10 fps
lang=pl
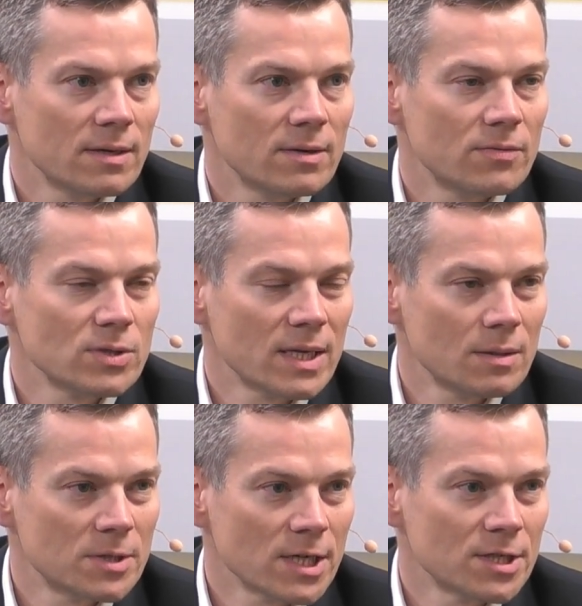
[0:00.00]
E, w
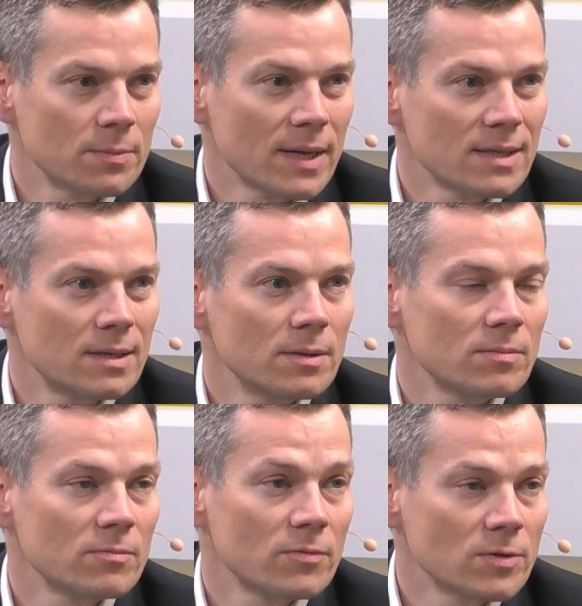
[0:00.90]
ostatnim czasie banki
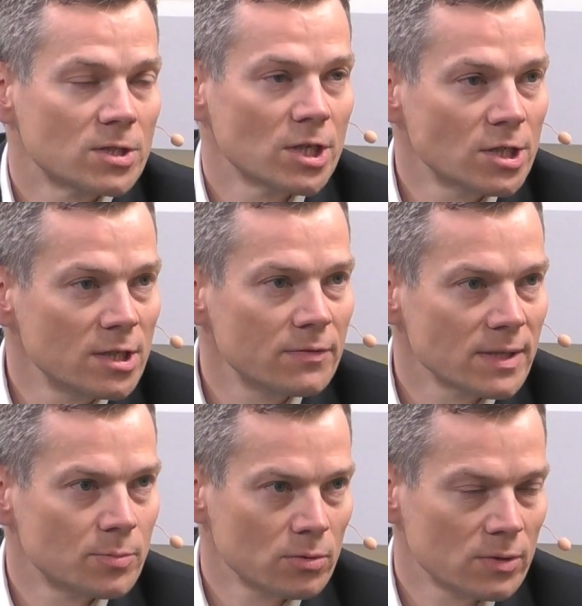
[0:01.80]

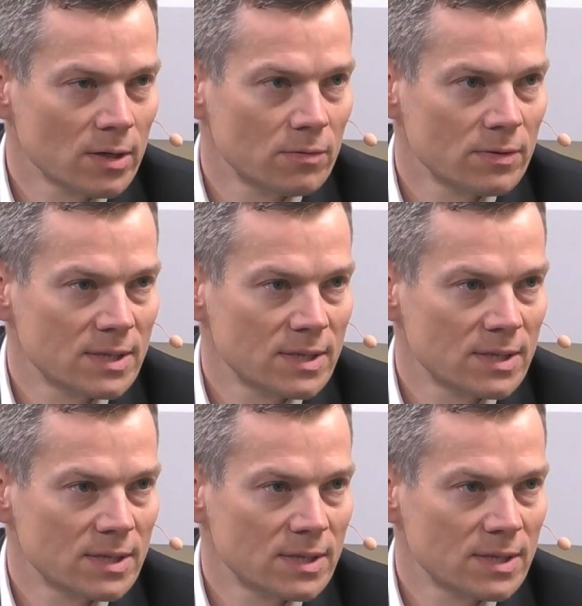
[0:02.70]
szczęśliwie z, punktu tego,